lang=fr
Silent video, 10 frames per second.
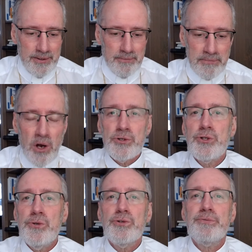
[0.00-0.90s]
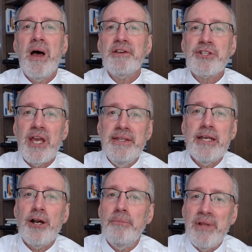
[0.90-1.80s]
Mon jugement jaillit
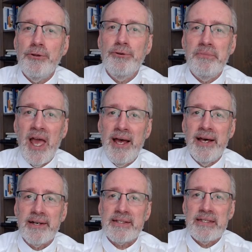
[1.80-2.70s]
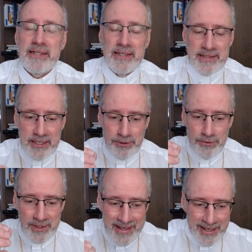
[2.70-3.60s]
comme la lumière. C'est
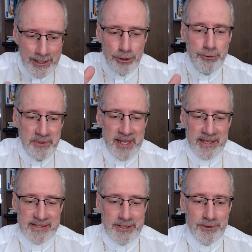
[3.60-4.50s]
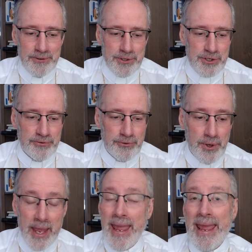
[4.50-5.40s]
une illumination que je veux.
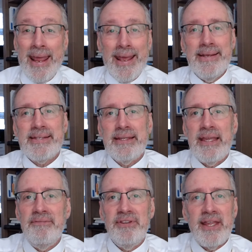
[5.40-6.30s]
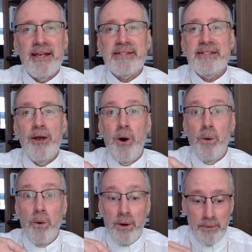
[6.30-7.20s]
Et cette
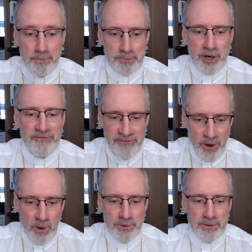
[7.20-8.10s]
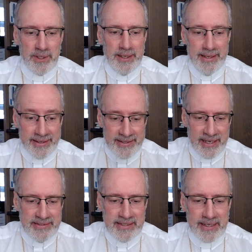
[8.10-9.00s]
invitation profonde et
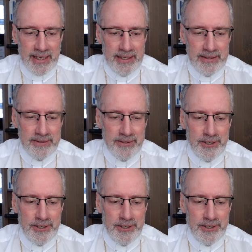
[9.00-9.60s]
radicale,